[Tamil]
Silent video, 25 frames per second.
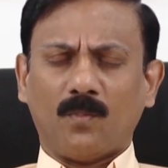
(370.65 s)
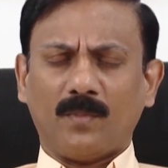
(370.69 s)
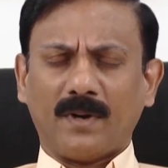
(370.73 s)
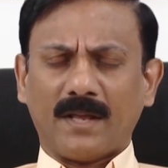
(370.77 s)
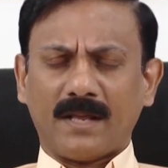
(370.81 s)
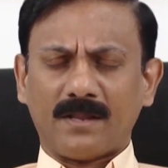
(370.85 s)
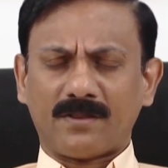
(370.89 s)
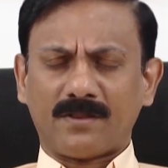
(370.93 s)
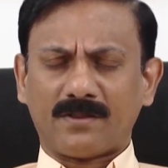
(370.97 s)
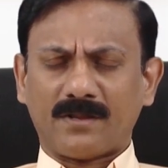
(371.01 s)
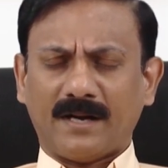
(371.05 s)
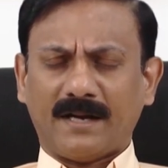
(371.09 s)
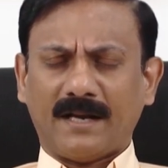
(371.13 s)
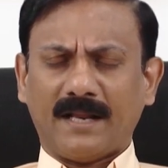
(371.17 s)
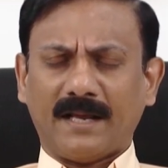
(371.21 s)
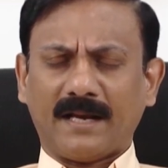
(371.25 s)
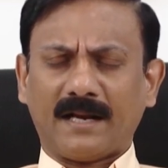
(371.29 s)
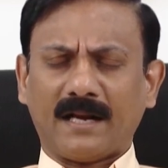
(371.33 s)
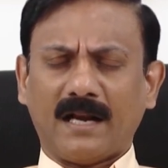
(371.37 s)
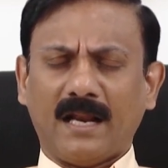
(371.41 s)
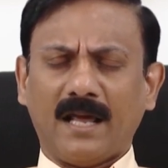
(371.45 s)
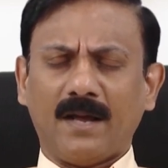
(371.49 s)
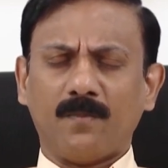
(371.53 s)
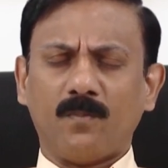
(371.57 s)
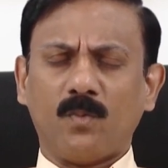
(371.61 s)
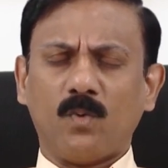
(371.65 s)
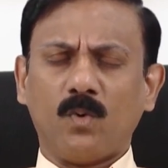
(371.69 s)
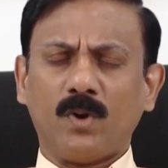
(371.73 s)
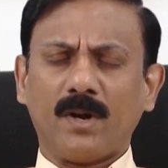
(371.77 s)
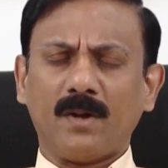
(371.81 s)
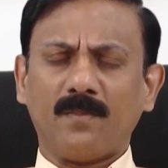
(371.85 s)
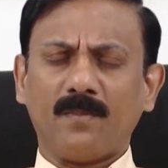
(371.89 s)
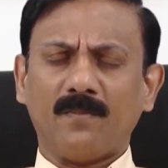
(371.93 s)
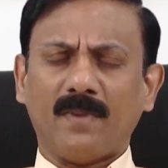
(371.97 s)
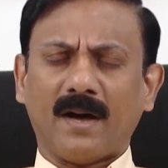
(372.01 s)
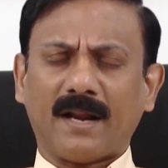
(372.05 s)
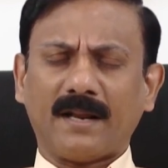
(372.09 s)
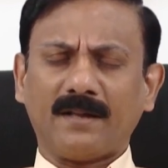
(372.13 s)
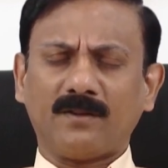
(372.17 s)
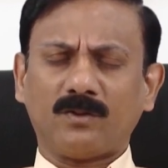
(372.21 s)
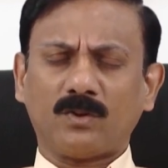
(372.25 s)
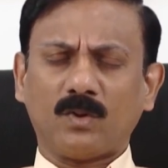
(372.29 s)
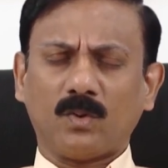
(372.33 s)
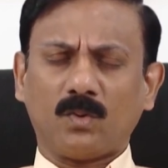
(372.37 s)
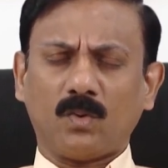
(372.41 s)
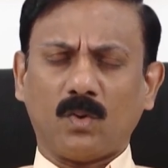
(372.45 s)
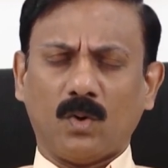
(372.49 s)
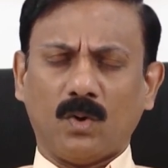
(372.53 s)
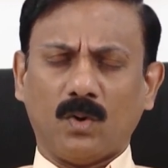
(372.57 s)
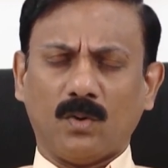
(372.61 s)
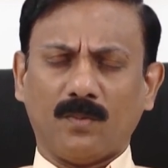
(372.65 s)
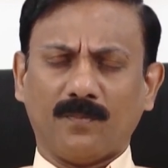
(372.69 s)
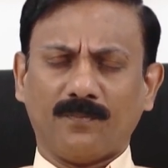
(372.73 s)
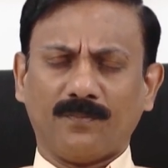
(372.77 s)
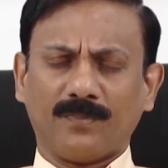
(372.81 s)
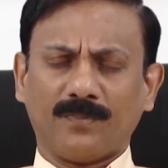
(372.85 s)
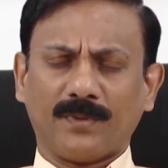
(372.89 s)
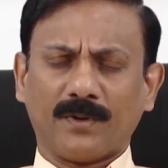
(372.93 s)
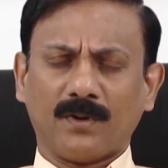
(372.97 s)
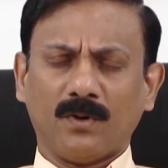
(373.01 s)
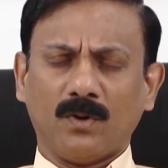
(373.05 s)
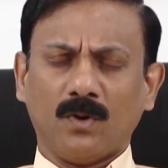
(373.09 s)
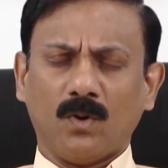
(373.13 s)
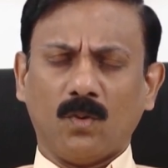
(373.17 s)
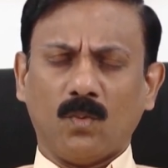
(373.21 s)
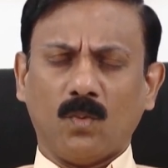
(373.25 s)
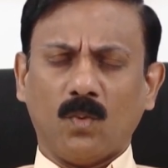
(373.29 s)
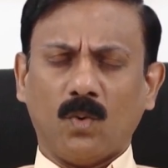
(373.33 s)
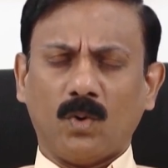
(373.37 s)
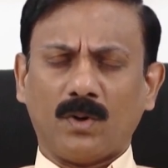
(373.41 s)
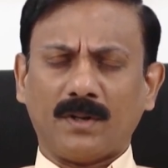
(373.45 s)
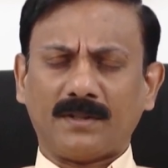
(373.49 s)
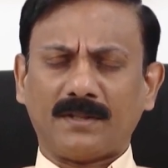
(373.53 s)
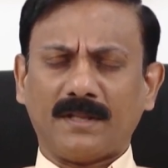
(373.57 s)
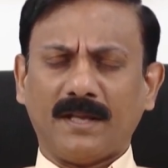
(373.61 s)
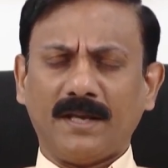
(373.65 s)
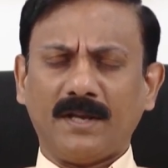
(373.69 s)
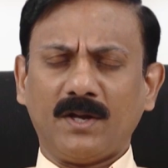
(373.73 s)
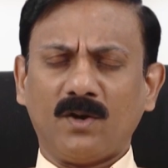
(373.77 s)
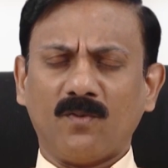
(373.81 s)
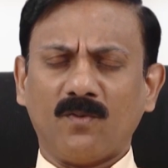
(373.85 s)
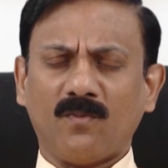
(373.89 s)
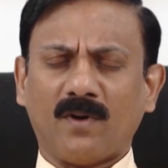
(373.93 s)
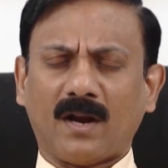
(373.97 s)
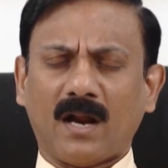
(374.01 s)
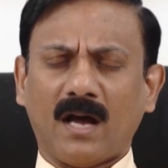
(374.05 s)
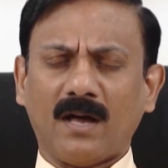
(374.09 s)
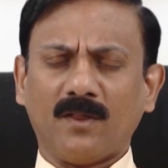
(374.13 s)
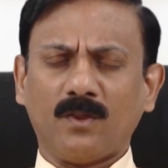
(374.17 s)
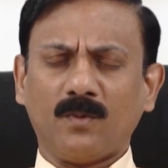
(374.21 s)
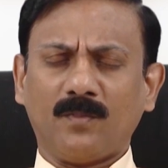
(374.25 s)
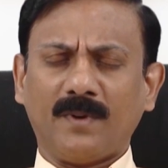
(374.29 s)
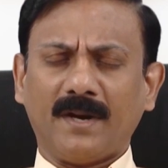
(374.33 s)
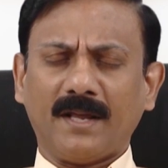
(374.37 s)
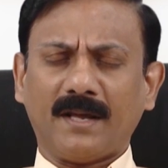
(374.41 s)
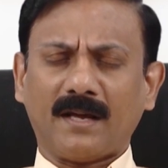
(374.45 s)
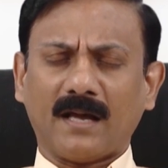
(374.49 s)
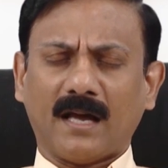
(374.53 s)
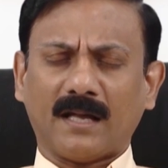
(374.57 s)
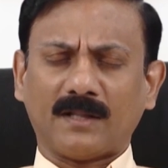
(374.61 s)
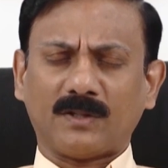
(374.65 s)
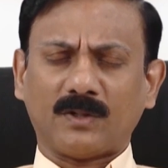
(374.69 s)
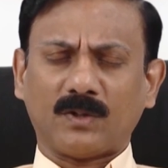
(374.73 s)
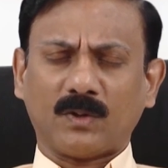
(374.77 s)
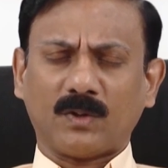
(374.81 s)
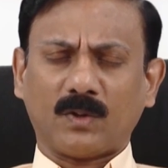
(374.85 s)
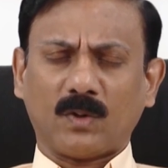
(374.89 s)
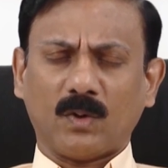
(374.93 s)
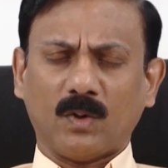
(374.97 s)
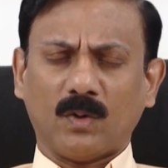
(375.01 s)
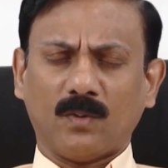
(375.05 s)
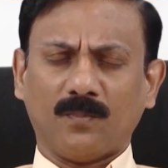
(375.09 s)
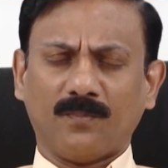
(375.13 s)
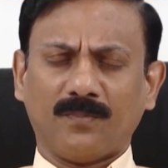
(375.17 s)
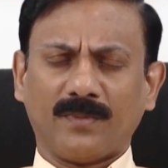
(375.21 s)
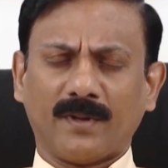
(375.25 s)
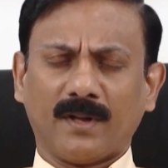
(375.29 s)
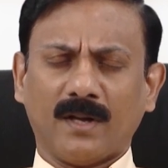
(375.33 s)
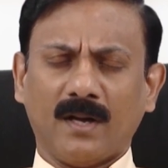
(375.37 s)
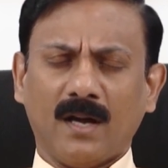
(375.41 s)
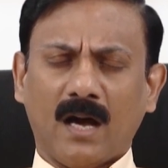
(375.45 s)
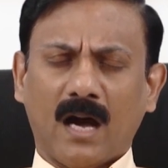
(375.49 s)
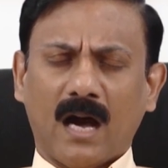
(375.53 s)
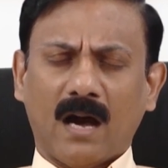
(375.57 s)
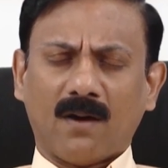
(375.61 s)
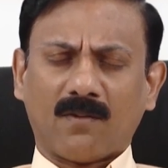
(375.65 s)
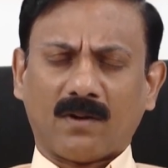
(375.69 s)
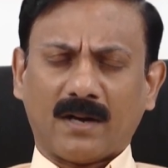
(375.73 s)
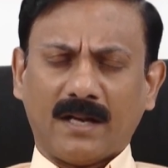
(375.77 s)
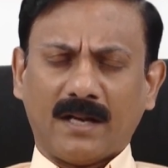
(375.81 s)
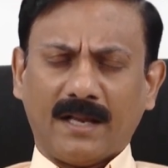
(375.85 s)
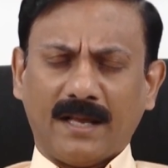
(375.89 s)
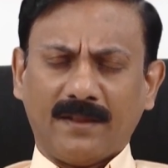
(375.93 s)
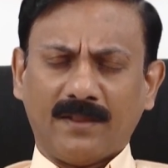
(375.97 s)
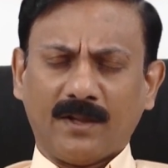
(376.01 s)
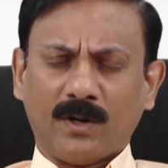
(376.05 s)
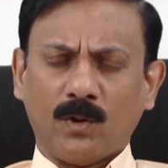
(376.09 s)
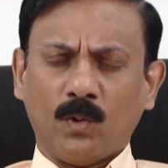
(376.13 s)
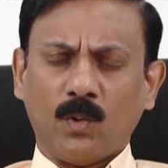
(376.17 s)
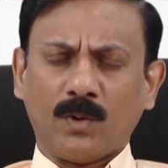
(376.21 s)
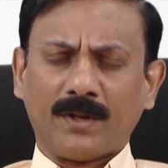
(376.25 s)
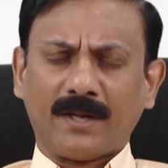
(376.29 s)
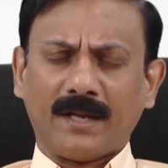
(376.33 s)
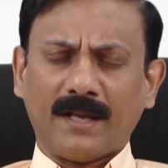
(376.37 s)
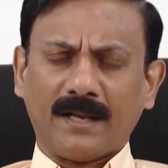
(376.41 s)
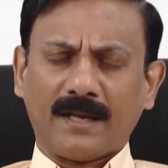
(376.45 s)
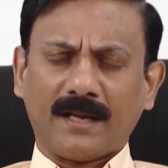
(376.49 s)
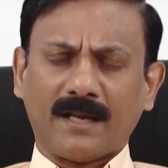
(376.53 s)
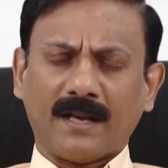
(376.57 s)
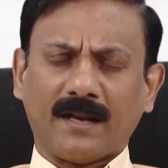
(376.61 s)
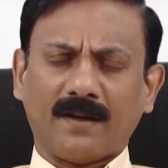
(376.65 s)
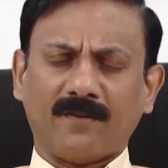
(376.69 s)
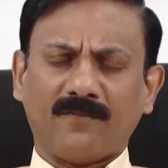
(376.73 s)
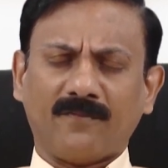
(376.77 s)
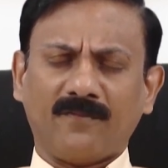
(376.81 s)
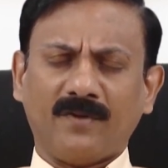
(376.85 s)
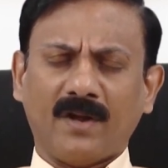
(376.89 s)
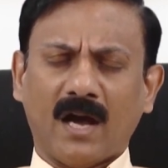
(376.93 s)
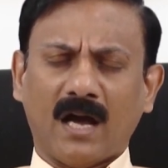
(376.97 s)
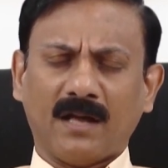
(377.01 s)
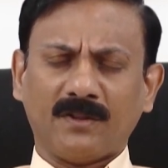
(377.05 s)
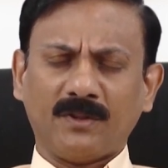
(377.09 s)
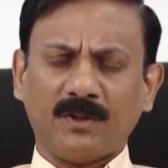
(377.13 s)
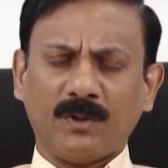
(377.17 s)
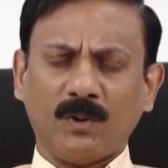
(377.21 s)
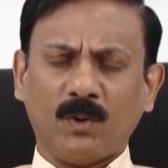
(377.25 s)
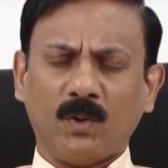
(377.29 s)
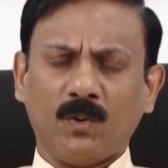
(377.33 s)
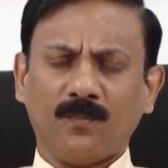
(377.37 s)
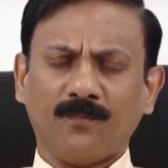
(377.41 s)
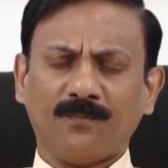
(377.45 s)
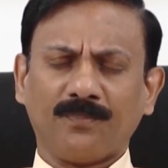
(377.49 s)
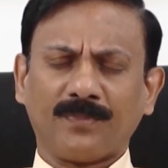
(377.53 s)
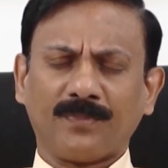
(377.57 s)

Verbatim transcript: உடைய செட்டைக்கிளே மூடி மறைத்து கொள்ளும் ஒரு தீங்கு வராதபடி காத்துக்கொள்ளும் அவர்களை எதிர்நோக்கி இருக்கிற வியாதியோ